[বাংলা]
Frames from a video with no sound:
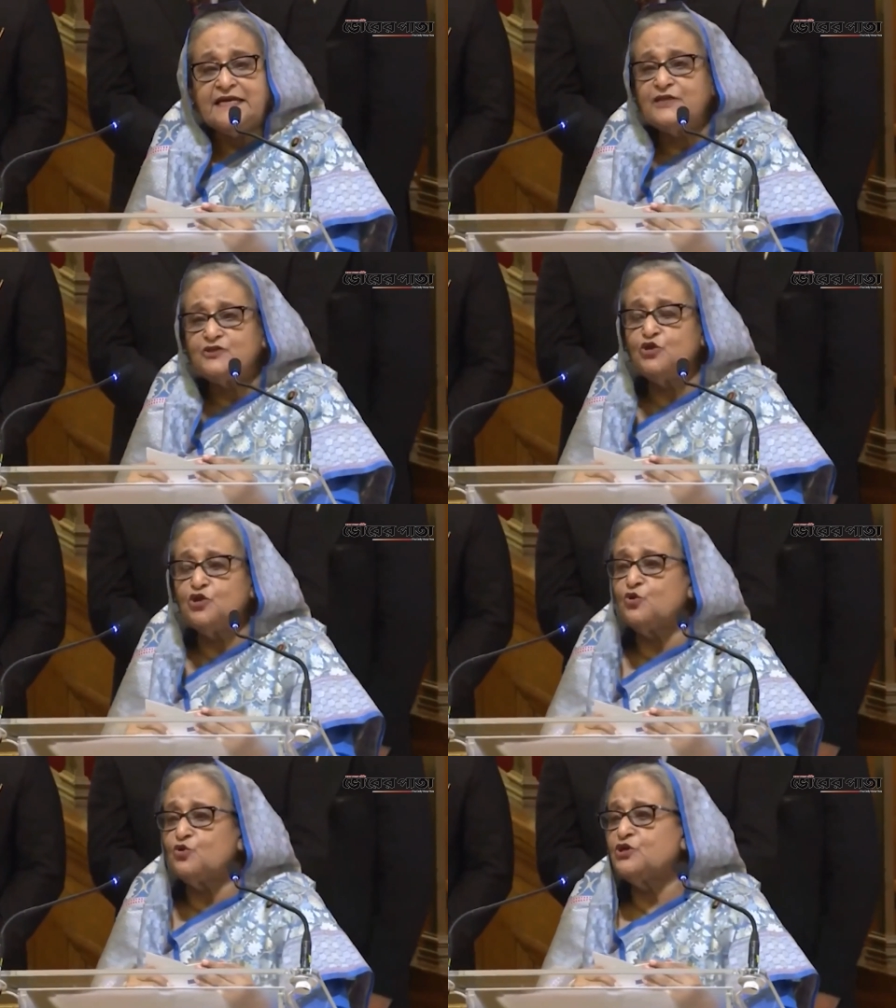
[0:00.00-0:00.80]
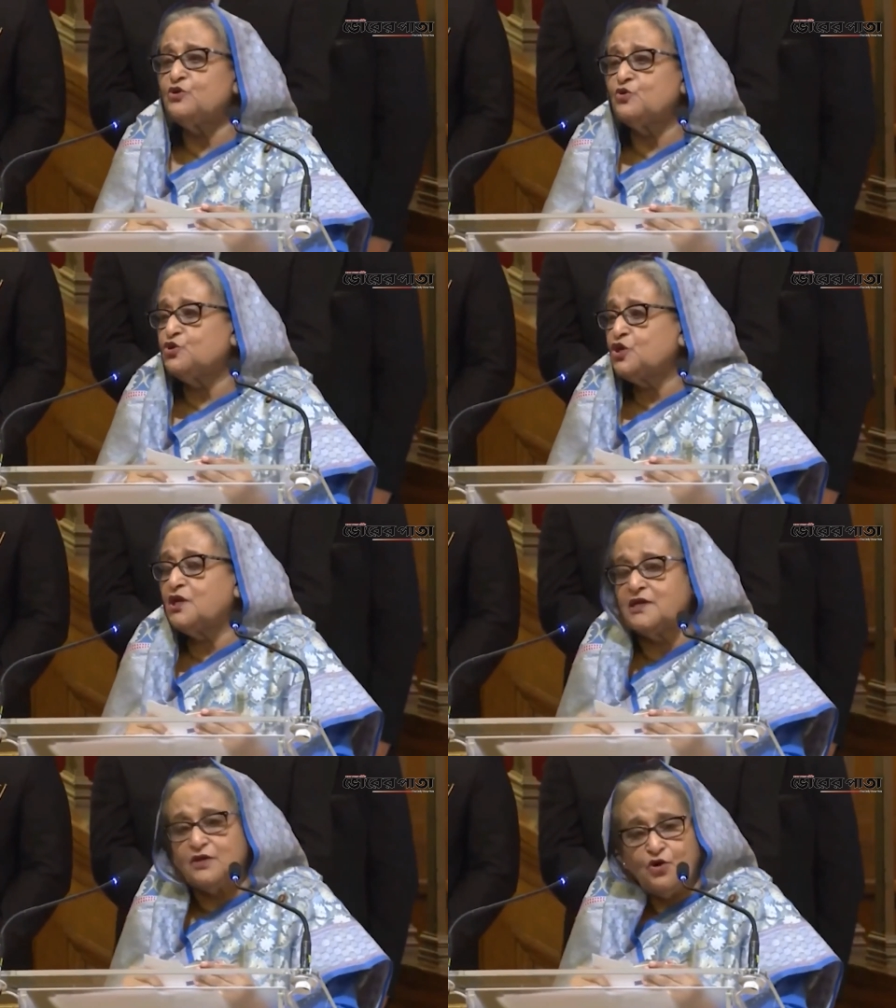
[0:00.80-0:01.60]
যে কাজগুলি কোনোদিন কোনো
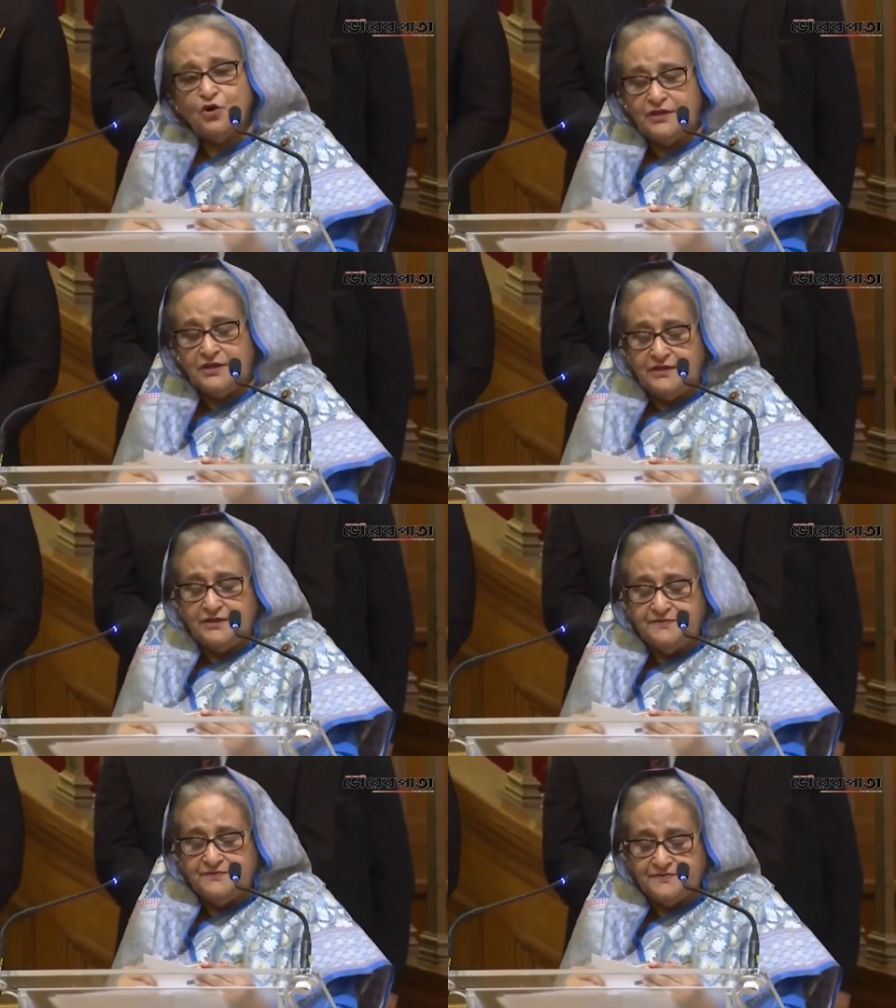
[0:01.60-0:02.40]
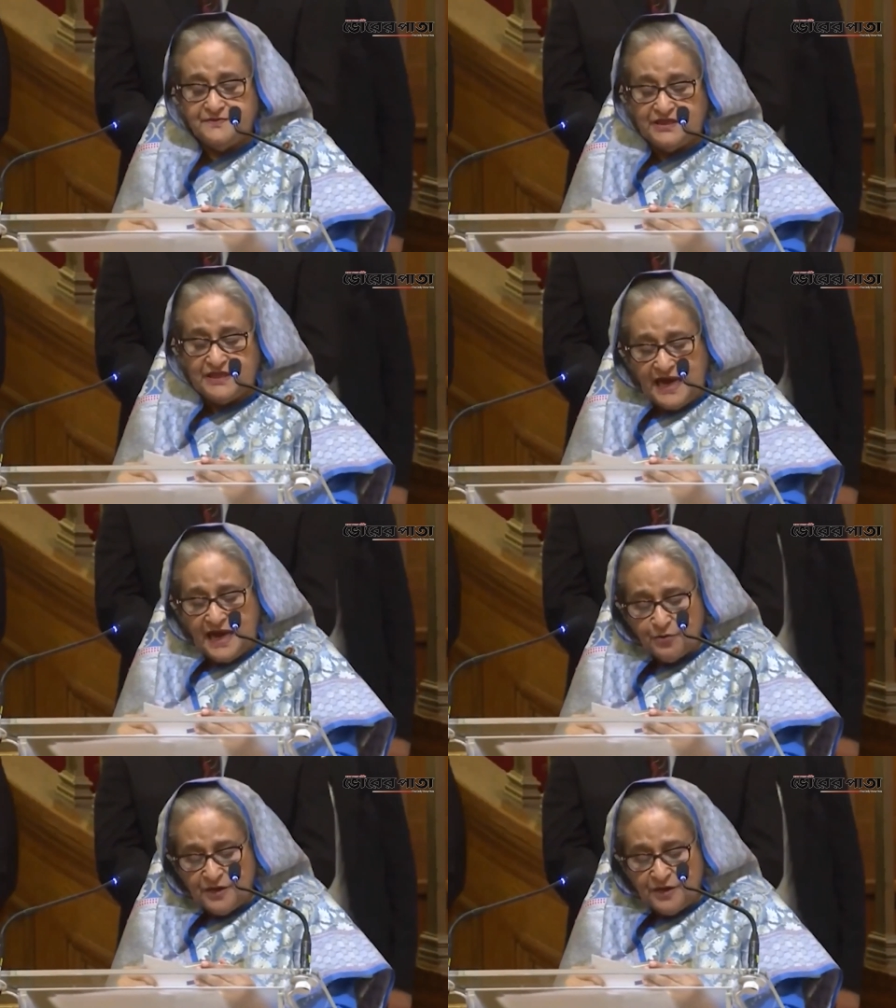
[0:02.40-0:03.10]
সরকার করেনি যেটা